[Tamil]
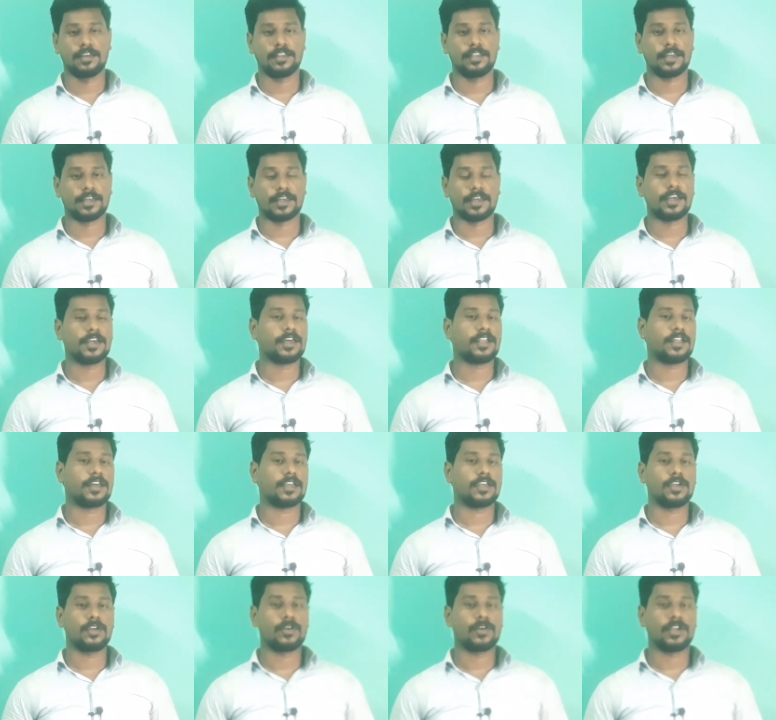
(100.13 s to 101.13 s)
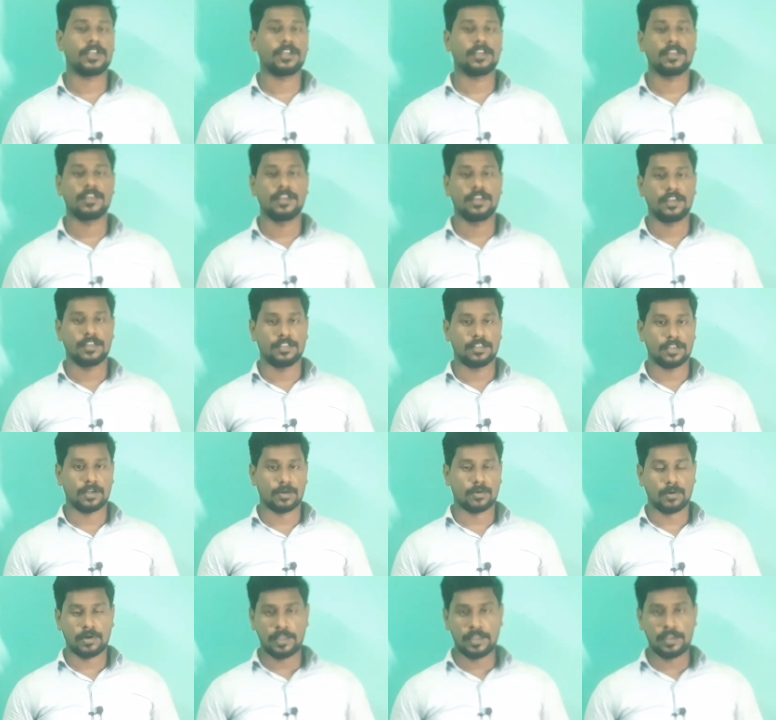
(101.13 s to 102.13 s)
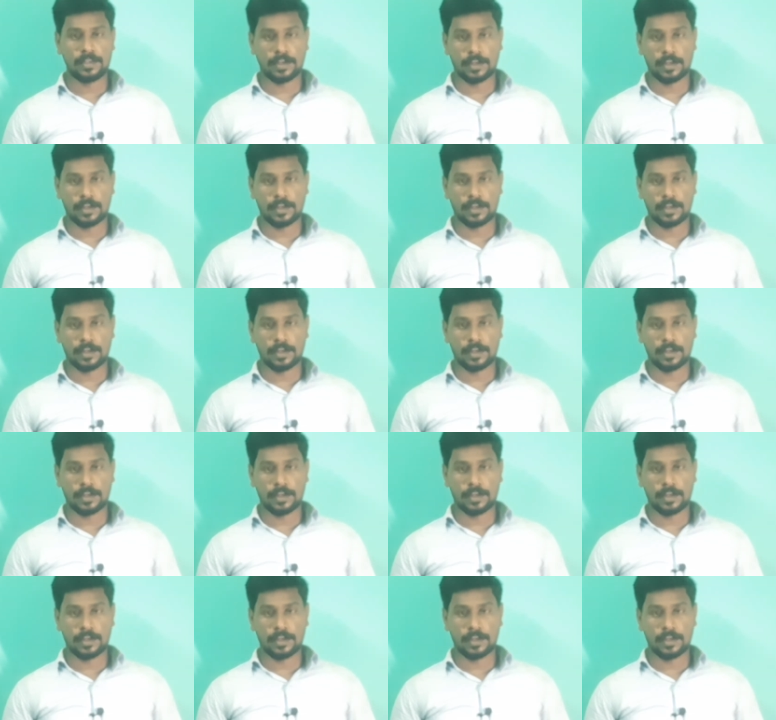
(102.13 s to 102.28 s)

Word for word: இதை கேட்குற ஹீரோயின் இந்த கொலை